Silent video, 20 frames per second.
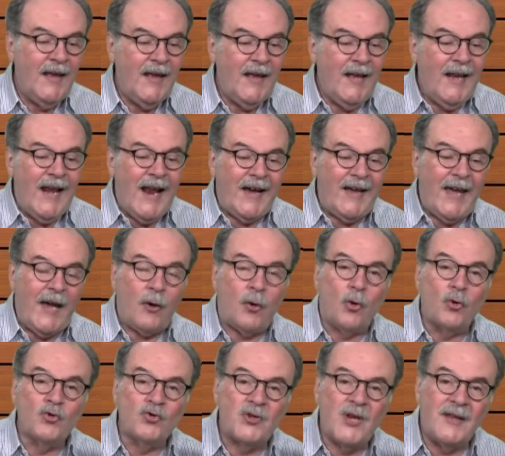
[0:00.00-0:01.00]
y la que
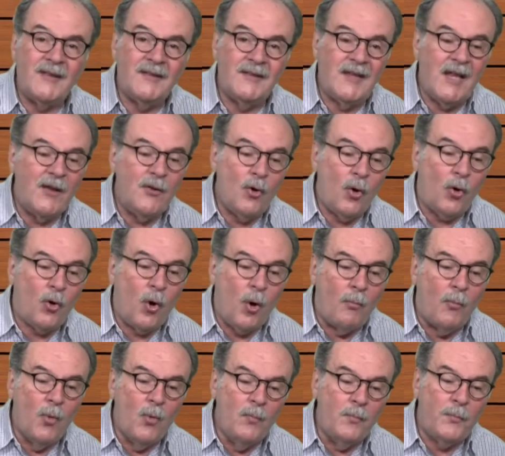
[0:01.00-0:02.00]
con sentido
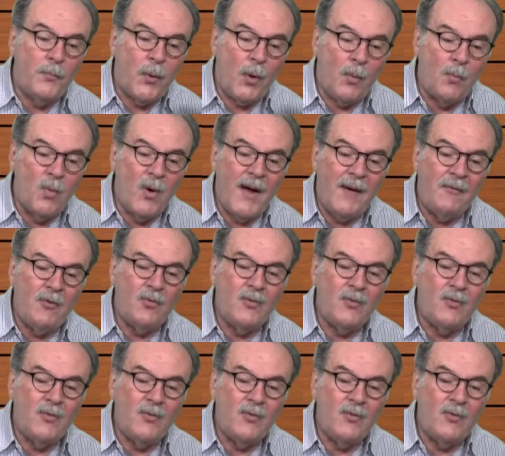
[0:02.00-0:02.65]
común promueve